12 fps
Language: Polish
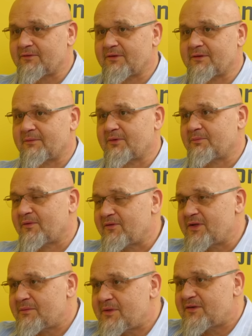że
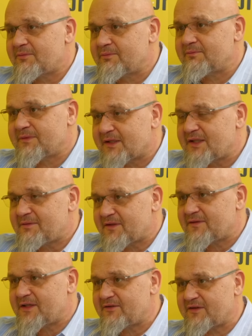powinien mieć natychmiast
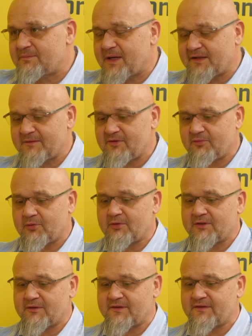wylecieć z pracy, mieć
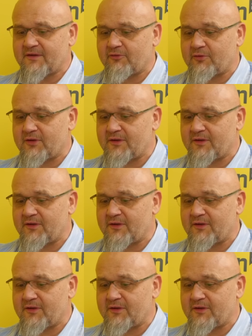prokuratorskie zarzuty.